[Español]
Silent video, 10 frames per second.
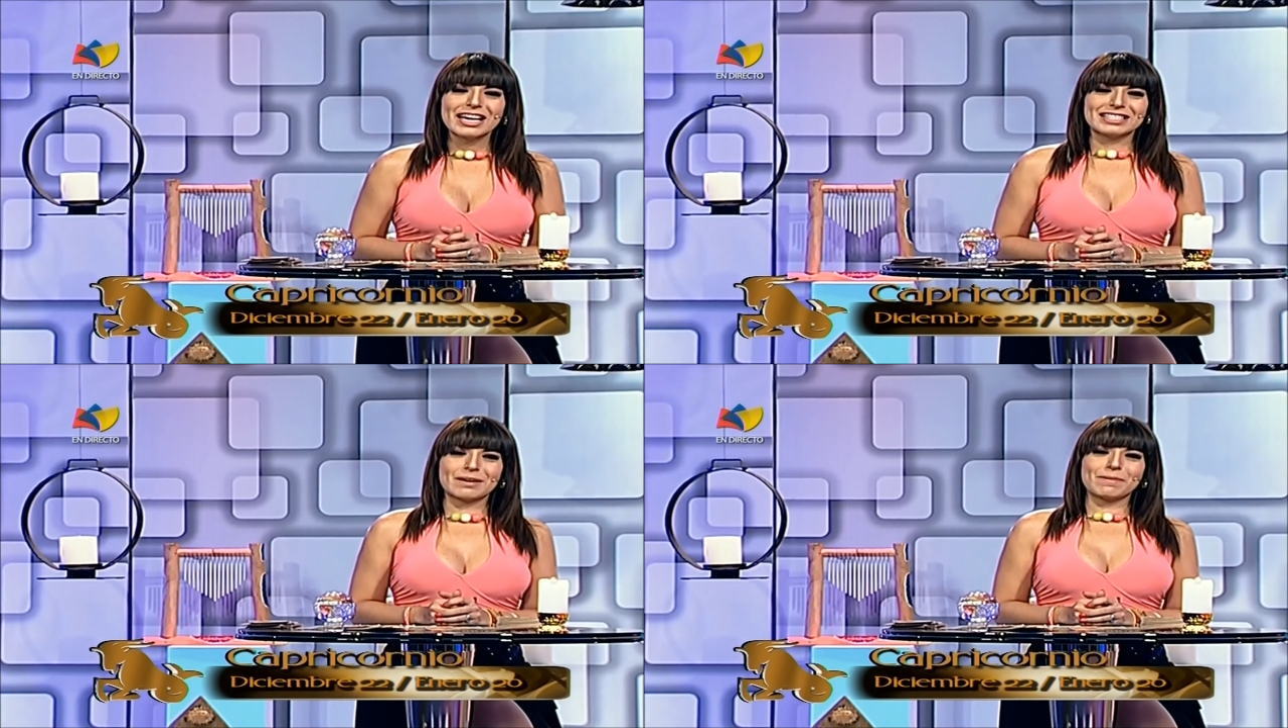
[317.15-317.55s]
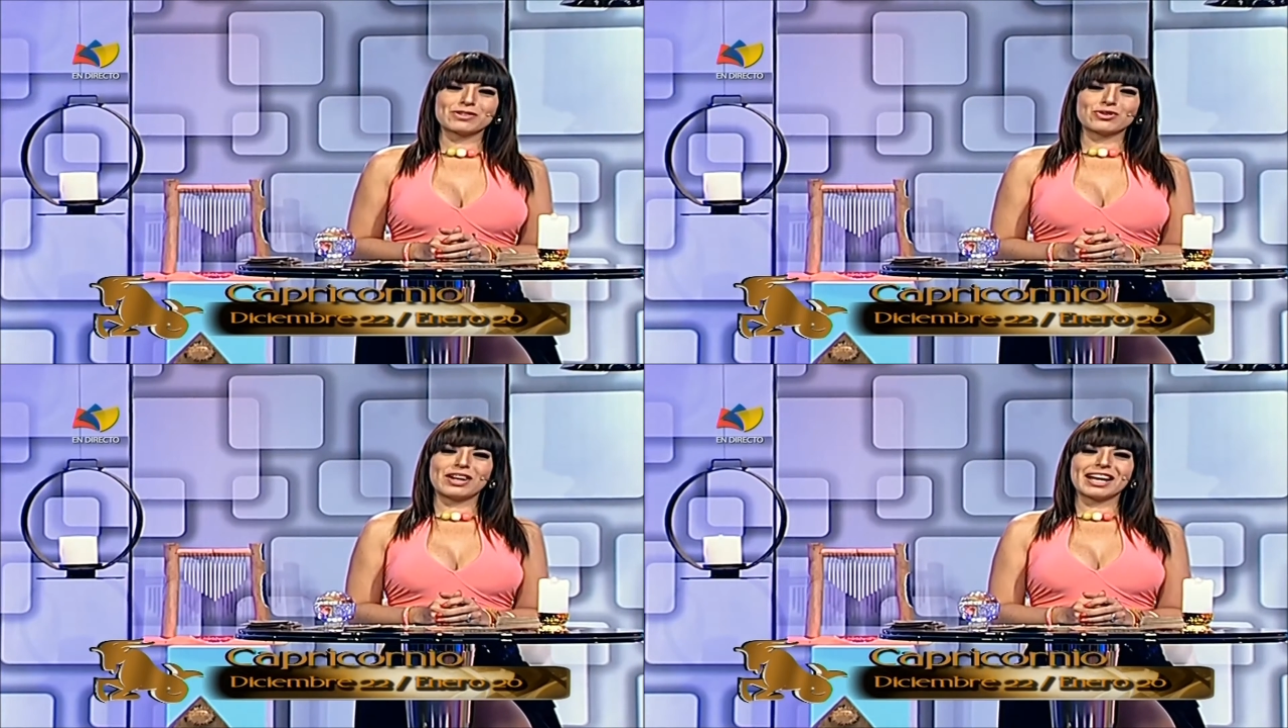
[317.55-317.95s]
esa
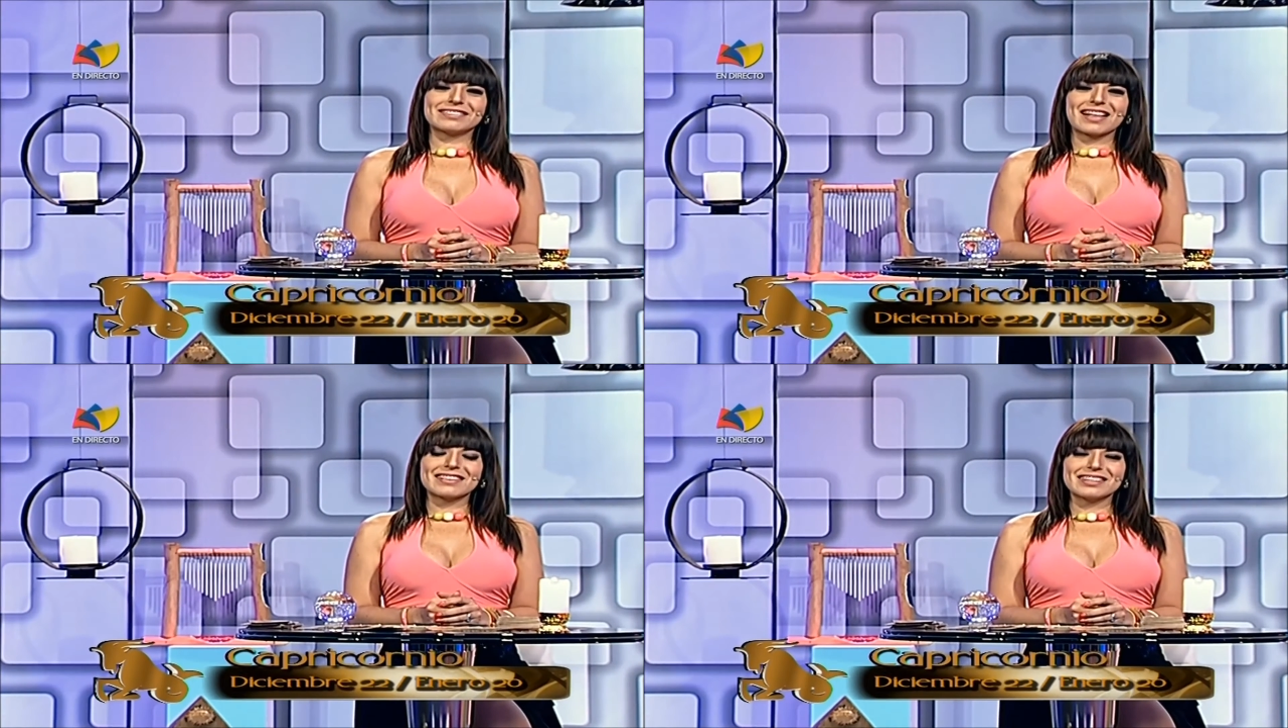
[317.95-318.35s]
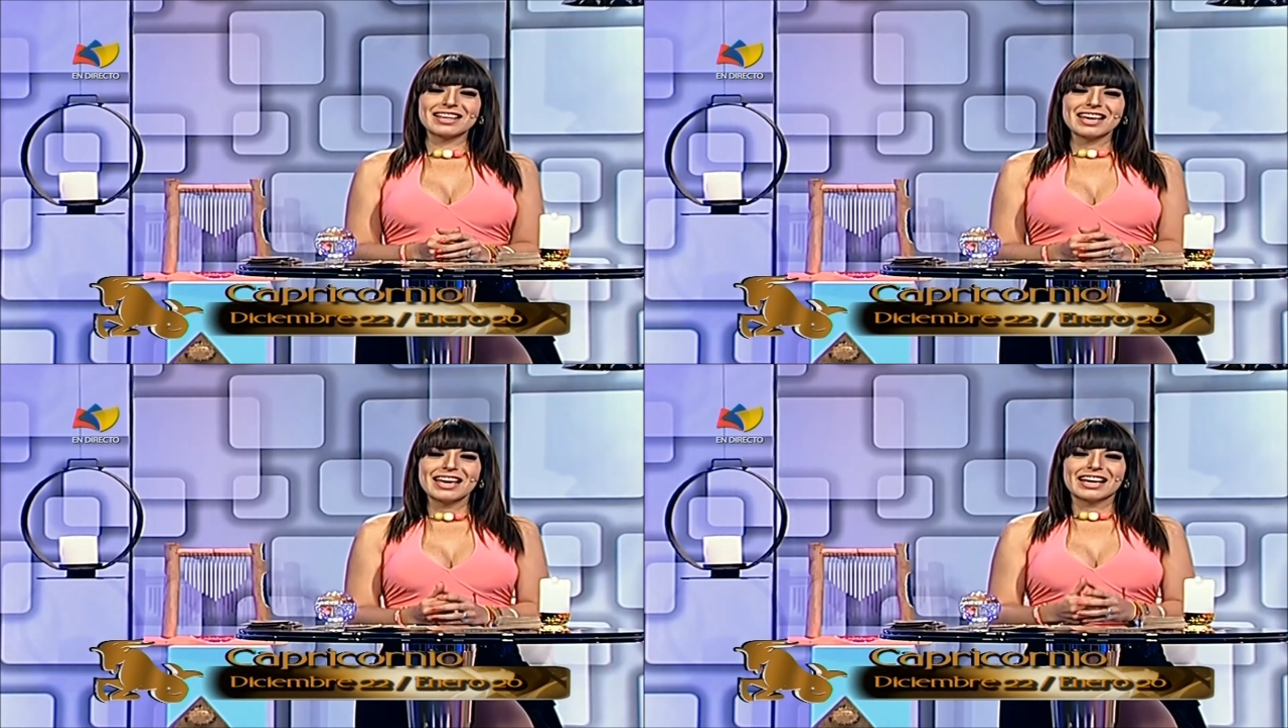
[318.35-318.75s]
persona que está
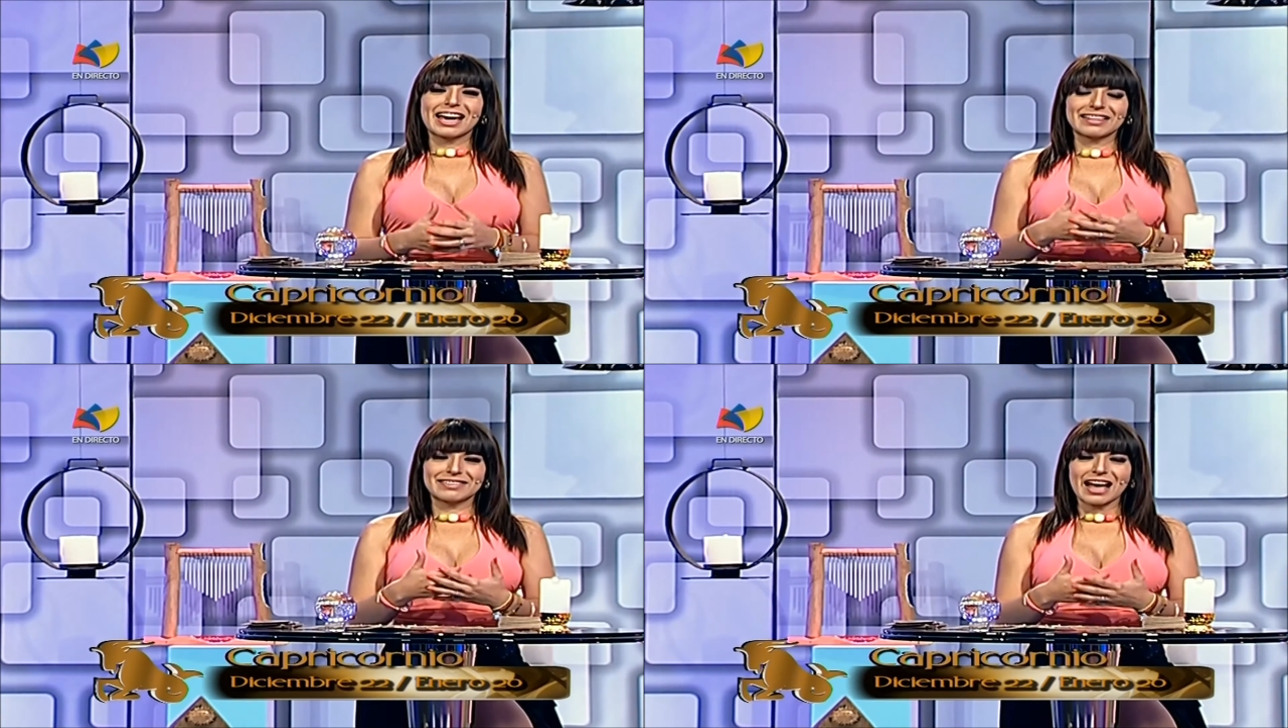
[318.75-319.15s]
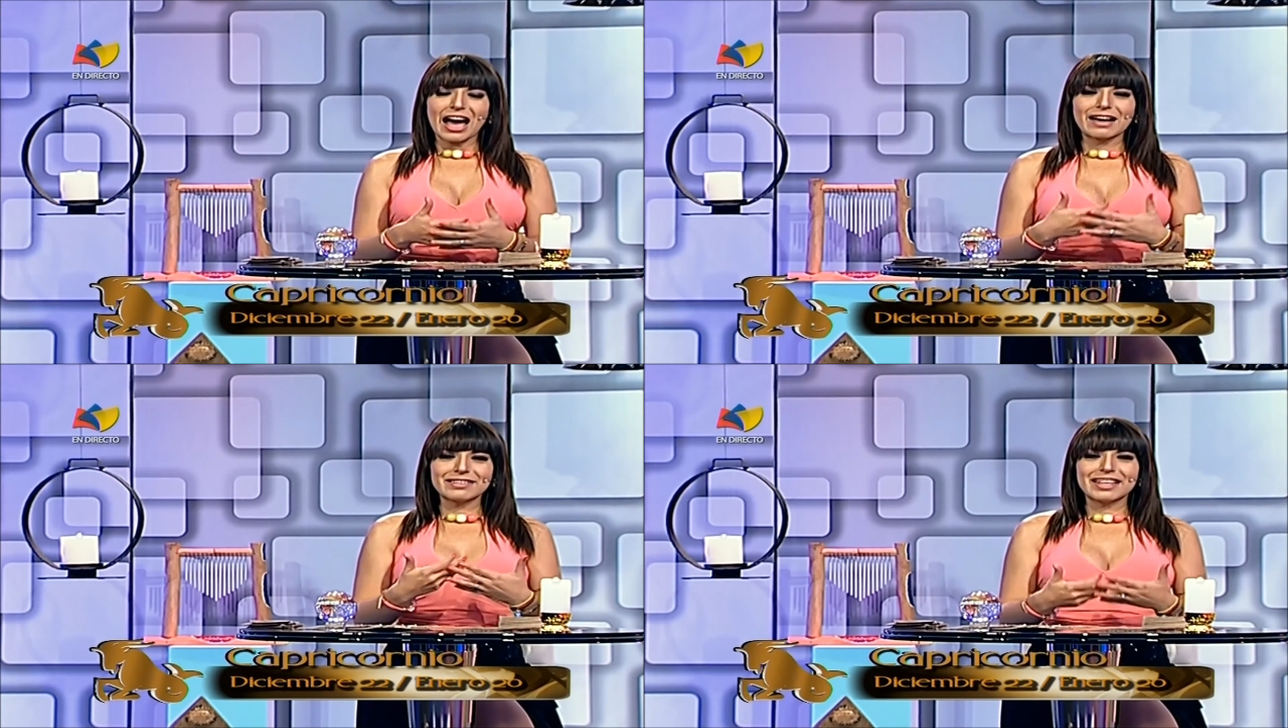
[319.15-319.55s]
allí, que
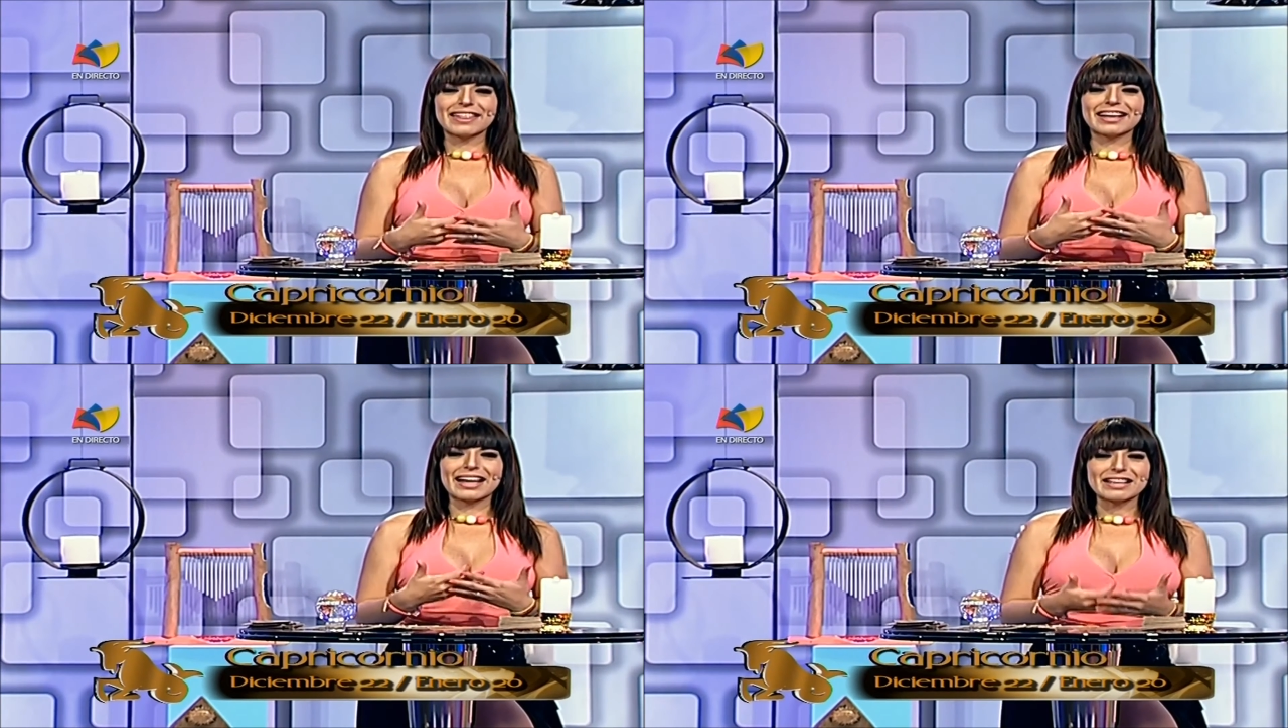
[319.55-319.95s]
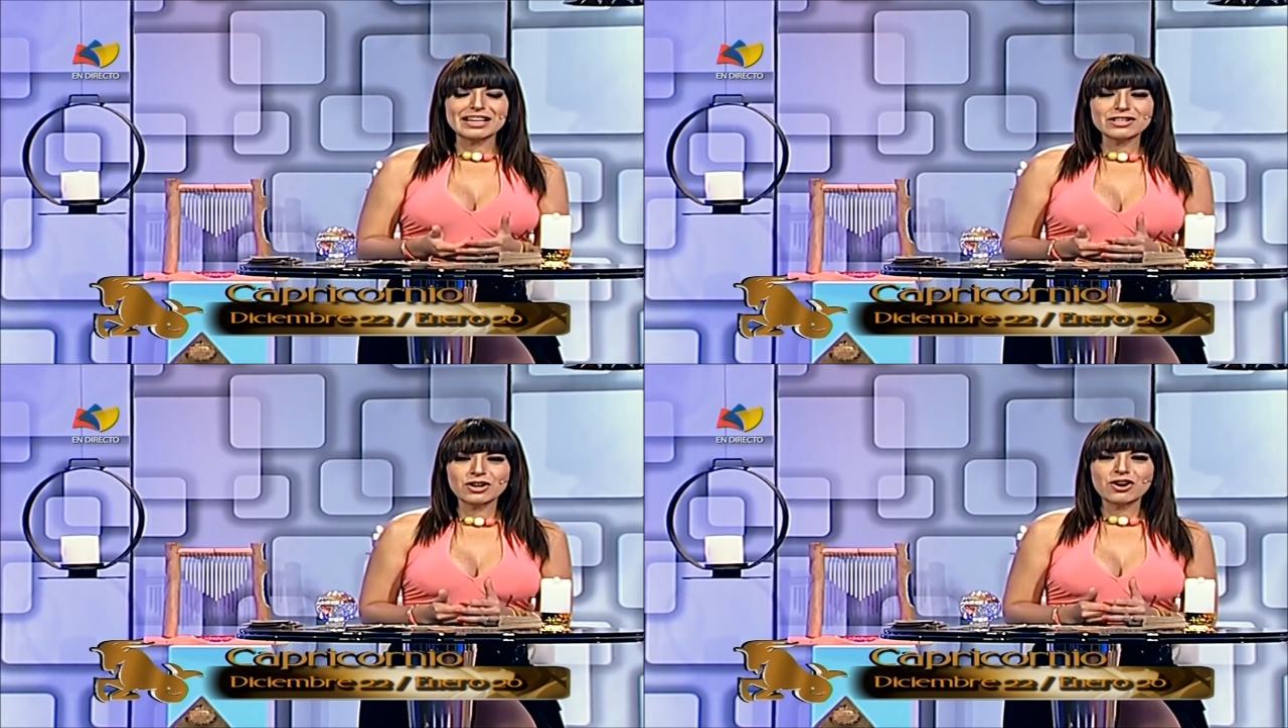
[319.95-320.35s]
está ávida de
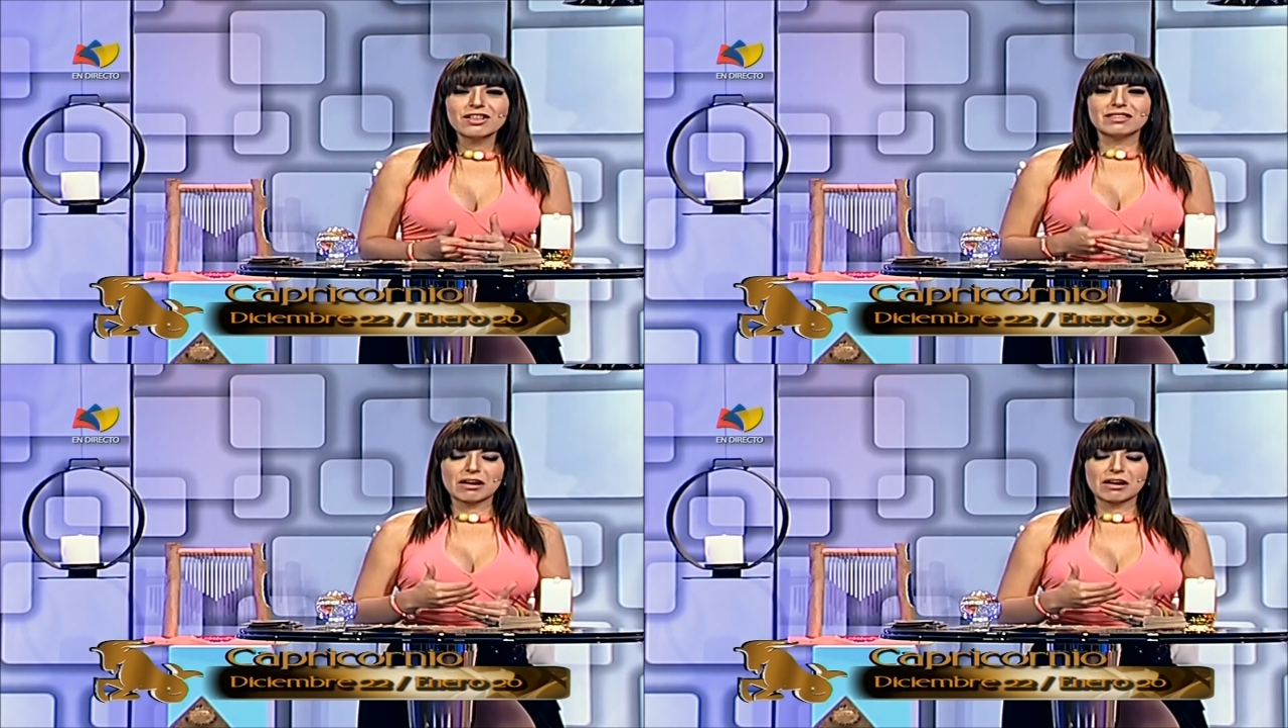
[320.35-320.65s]
cariño,